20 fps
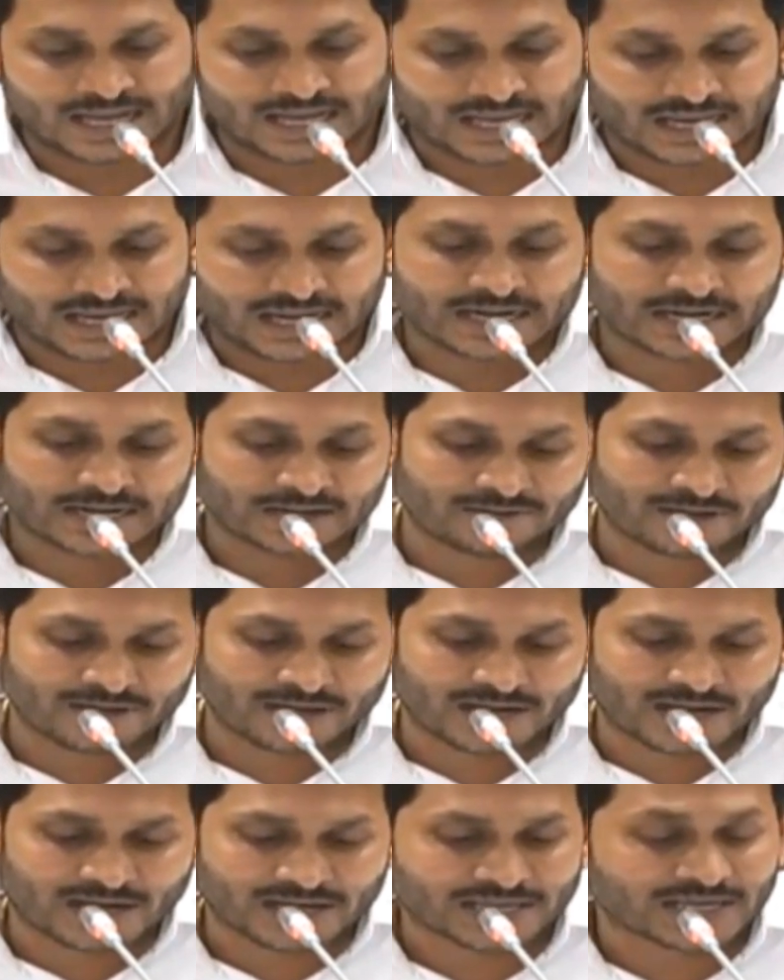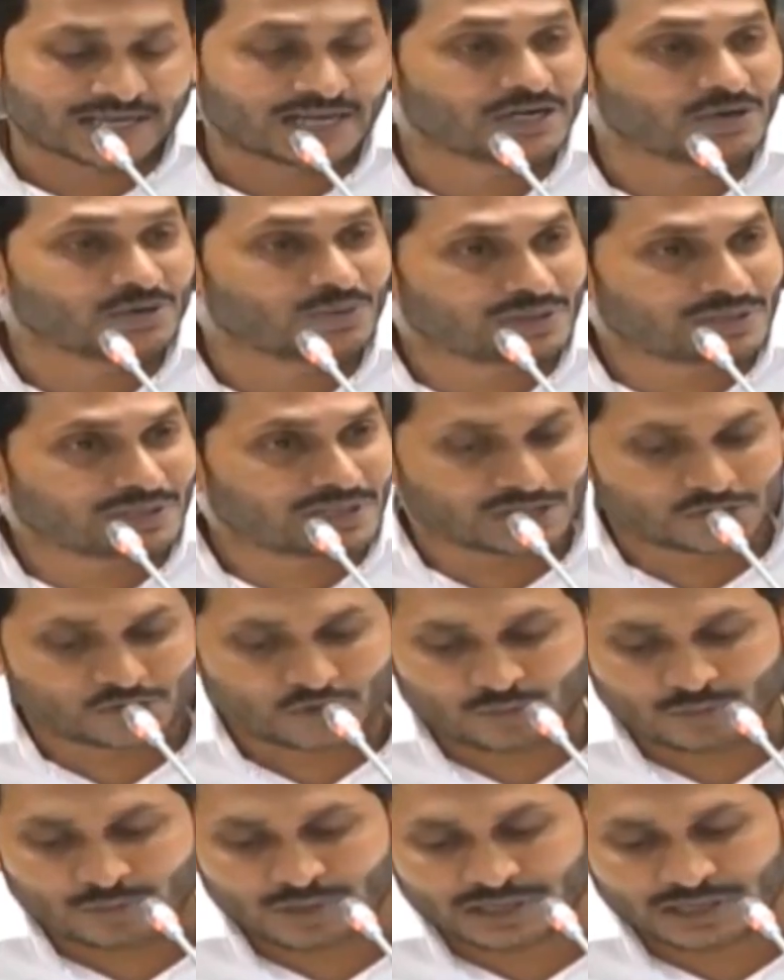రెండు వేల ఏడు వందల
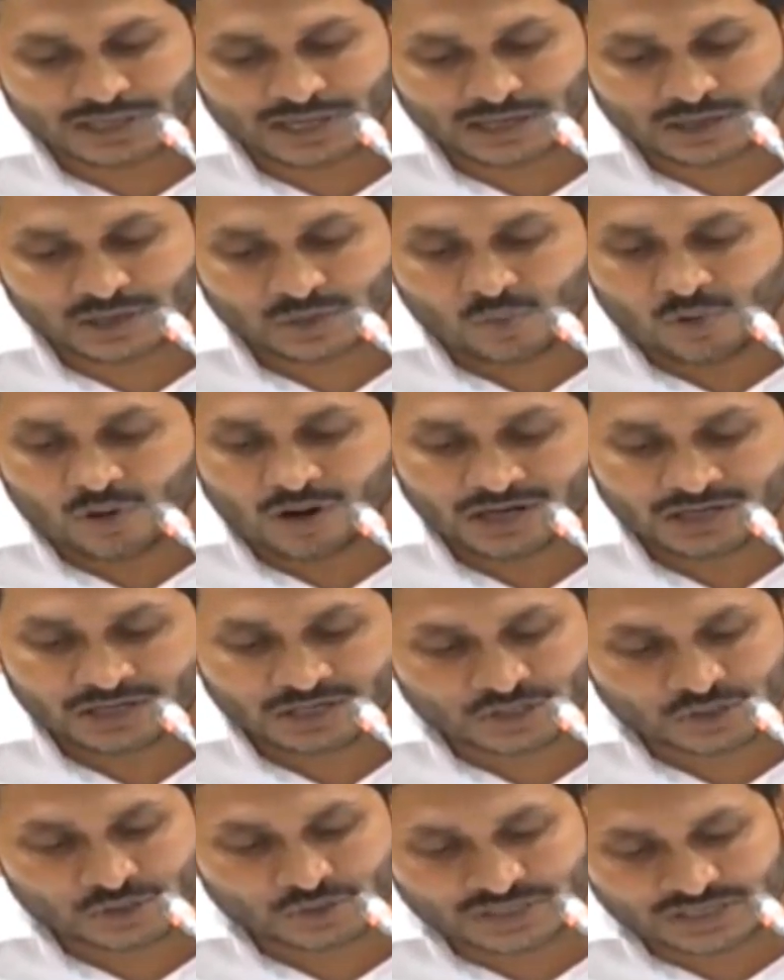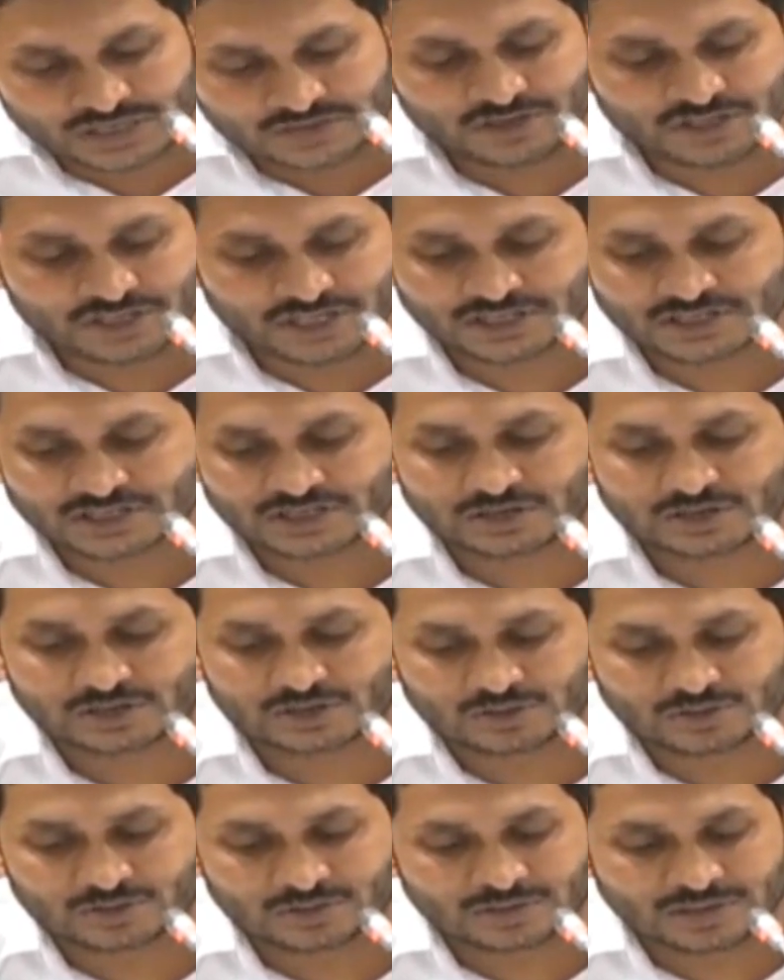తొంభై నాలుగు వార్డ్స్ డివిజన్స్లో
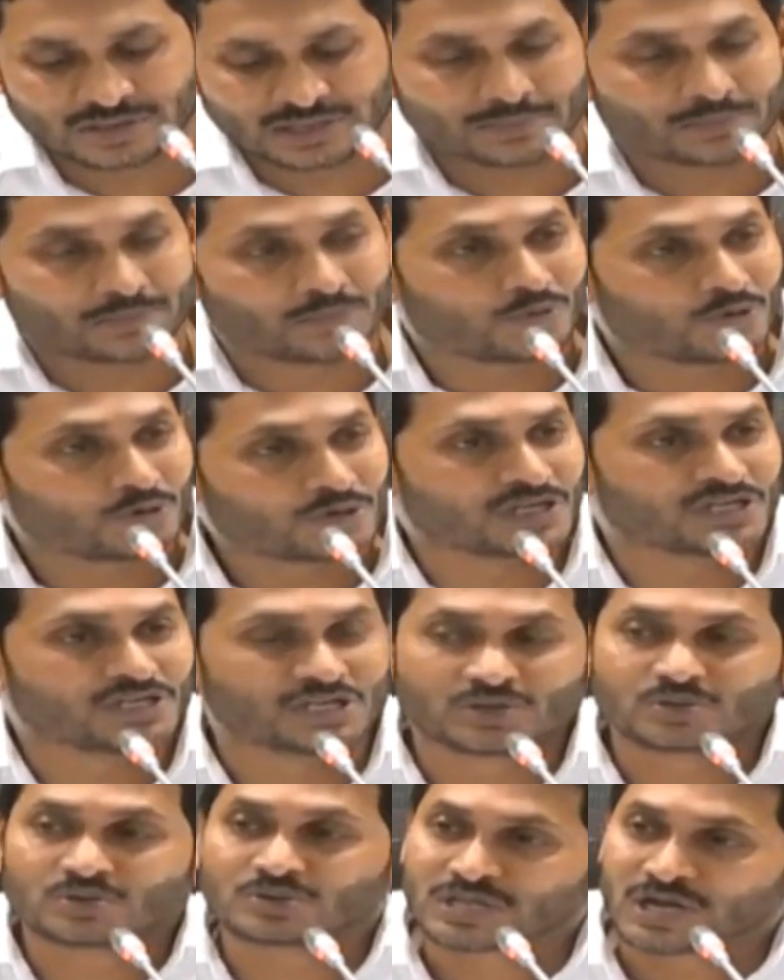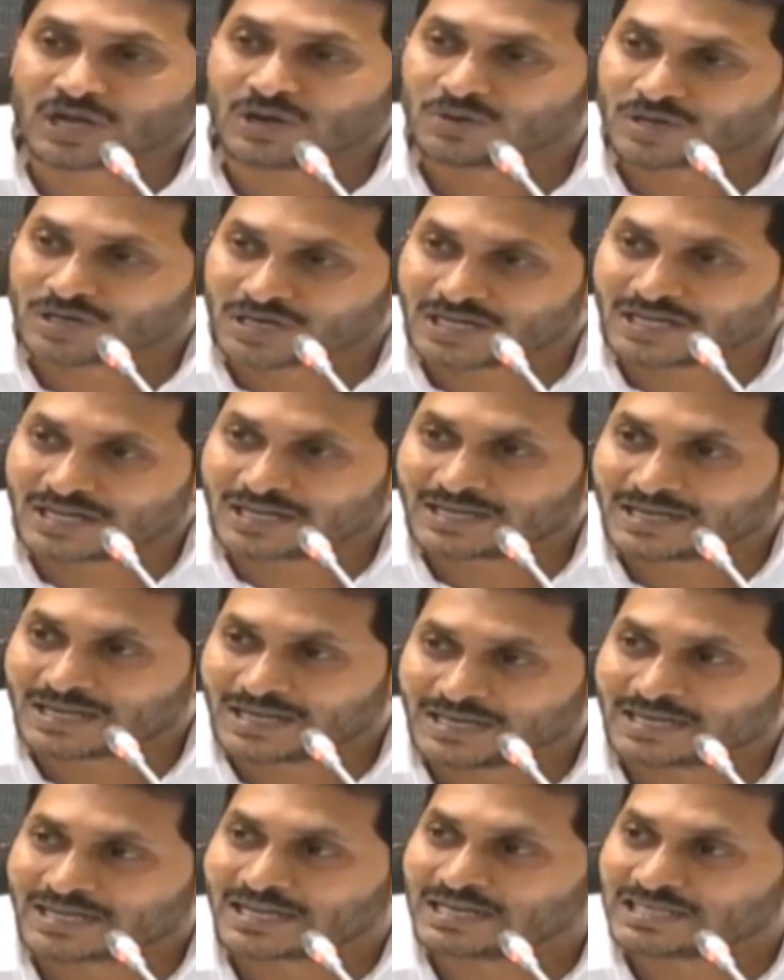పోటీ జరుగుతూ ఉంటే
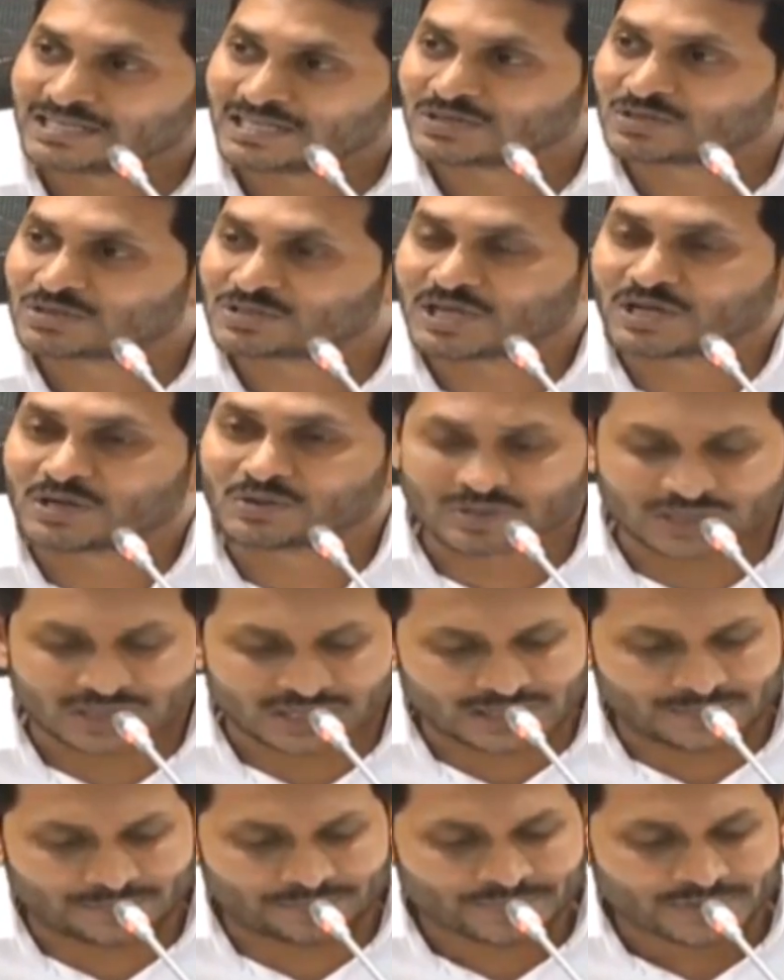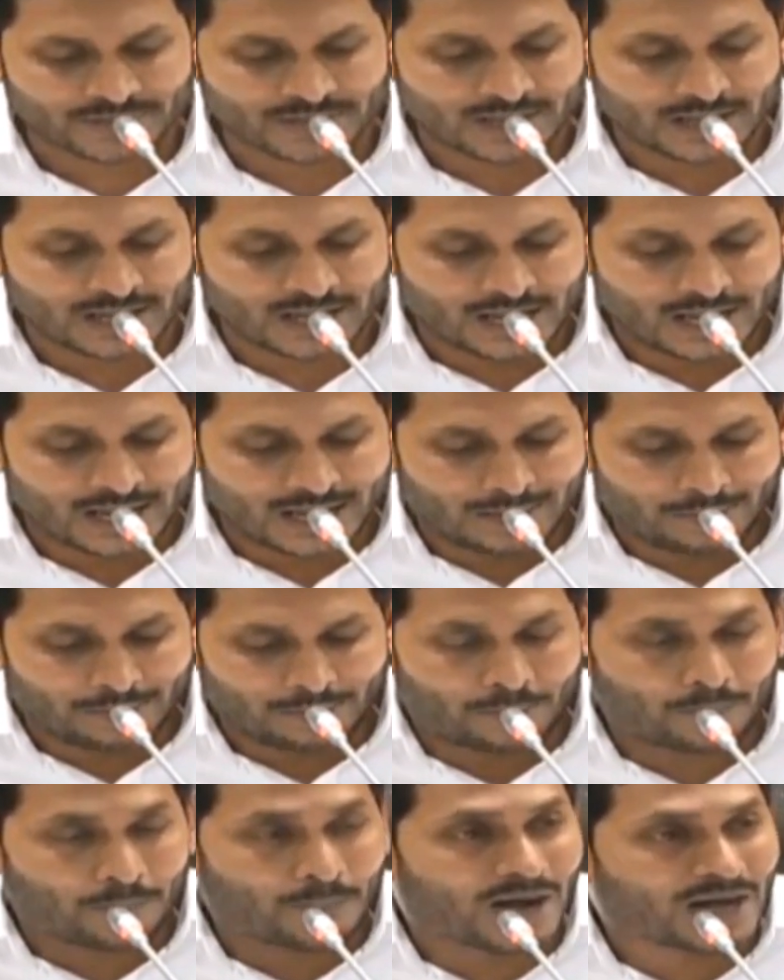ఎన్నికలు జరుగుతూ ఉంటే
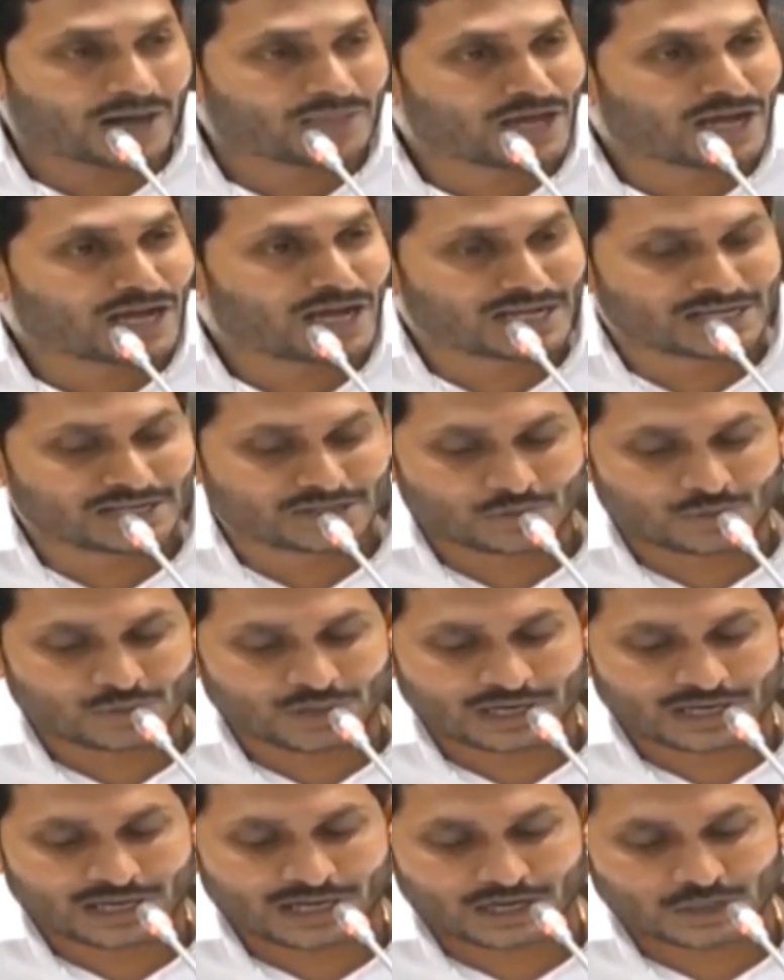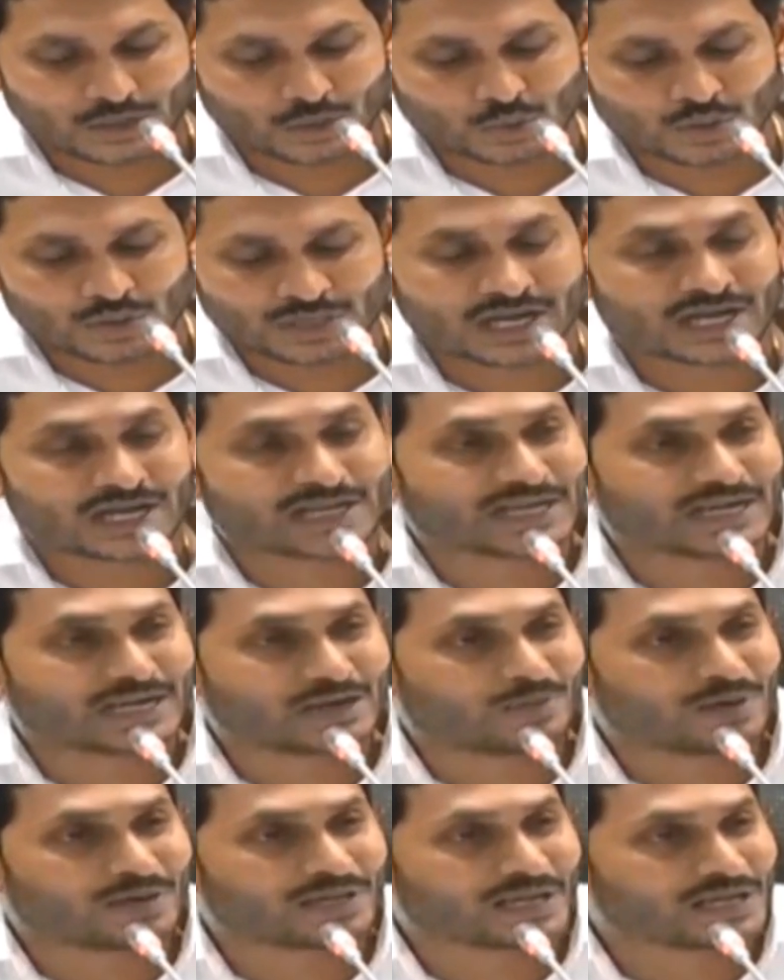పదహైదు వేల నూట
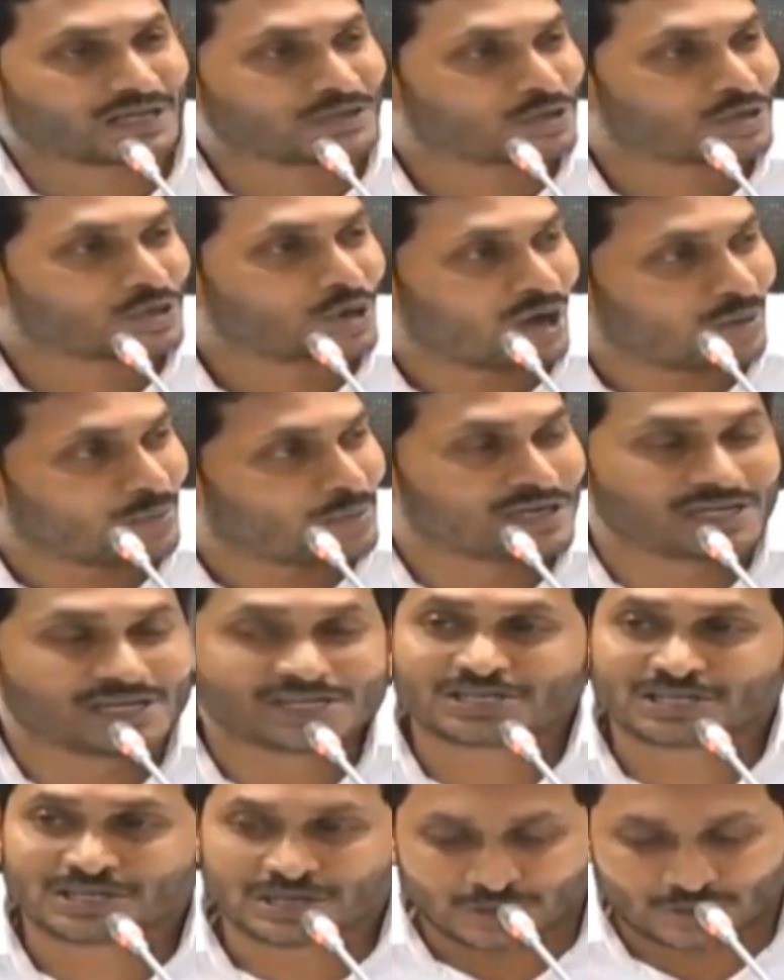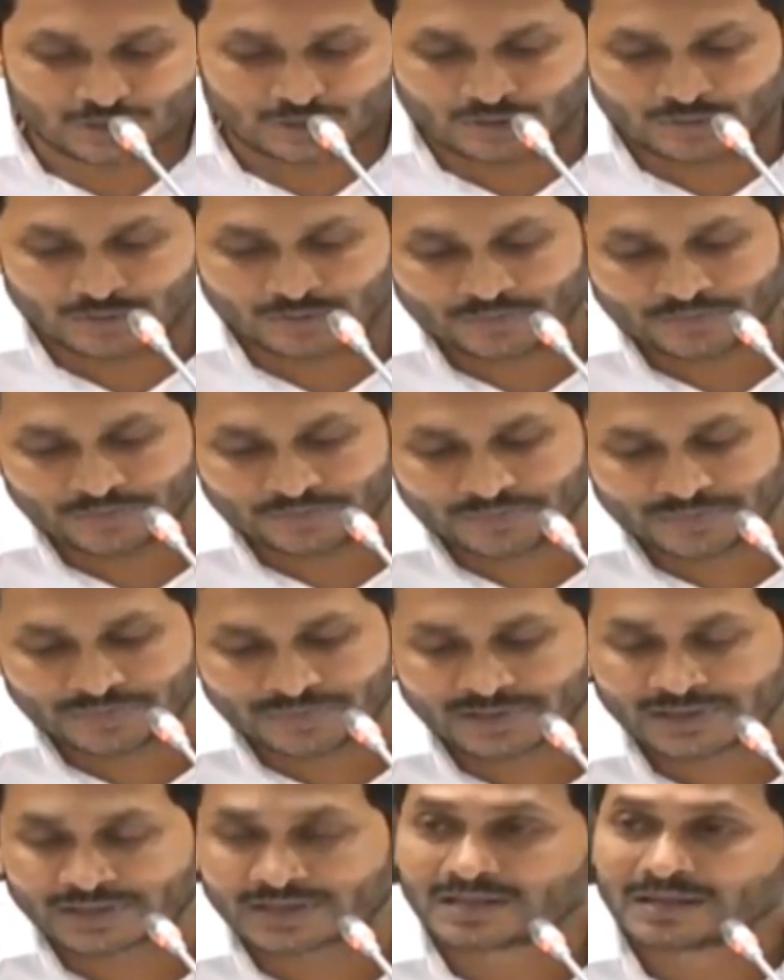ఎనభై ఐదు నామినేషన్లు
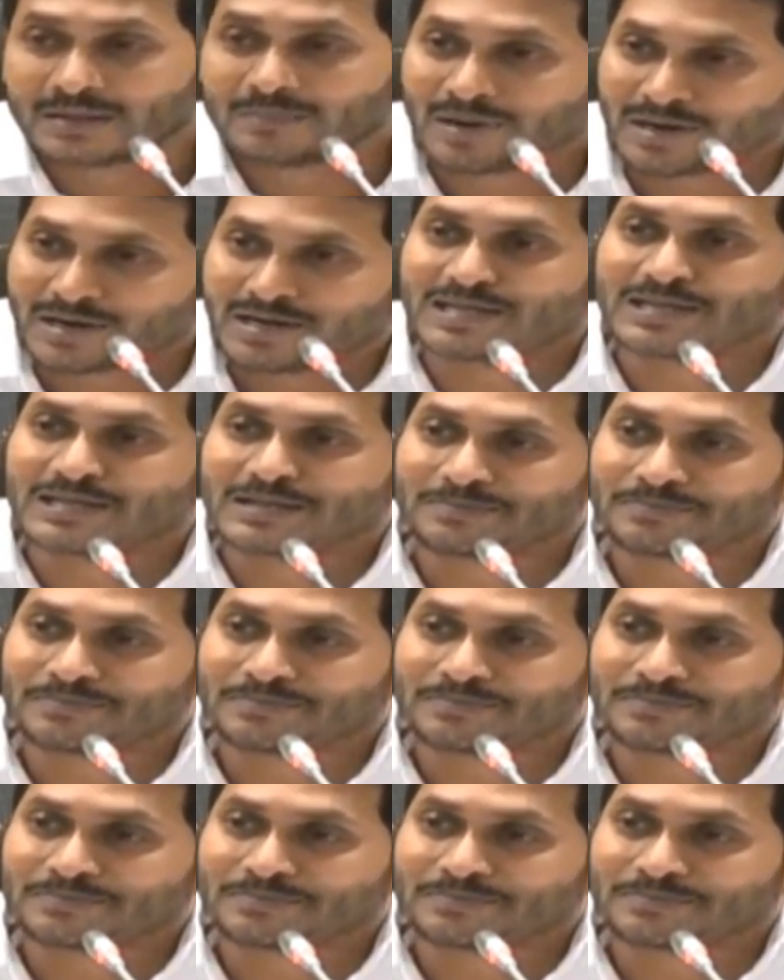పడ్డాయి